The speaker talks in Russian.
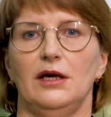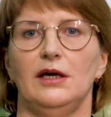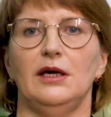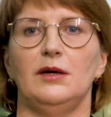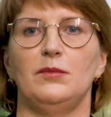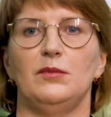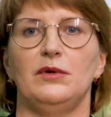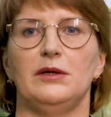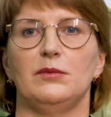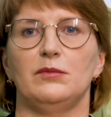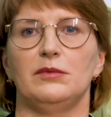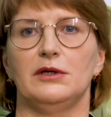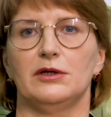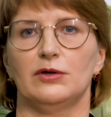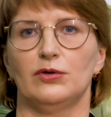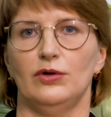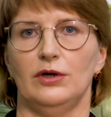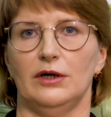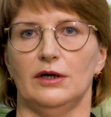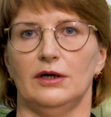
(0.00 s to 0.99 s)
Именем
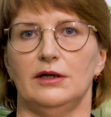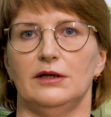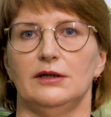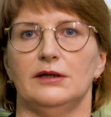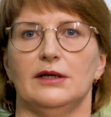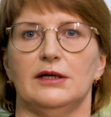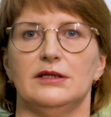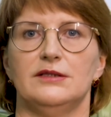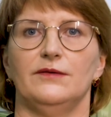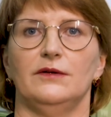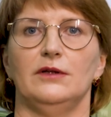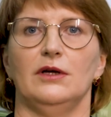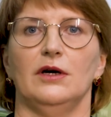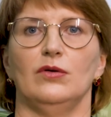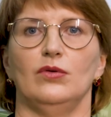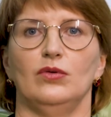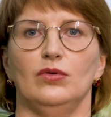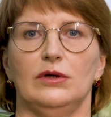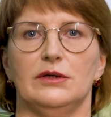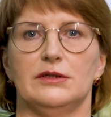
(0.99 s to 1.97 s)
героя названа
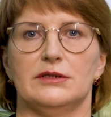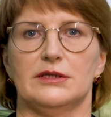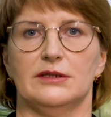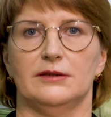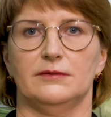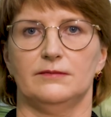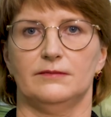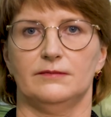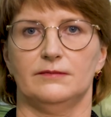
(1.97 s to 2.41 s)
улица.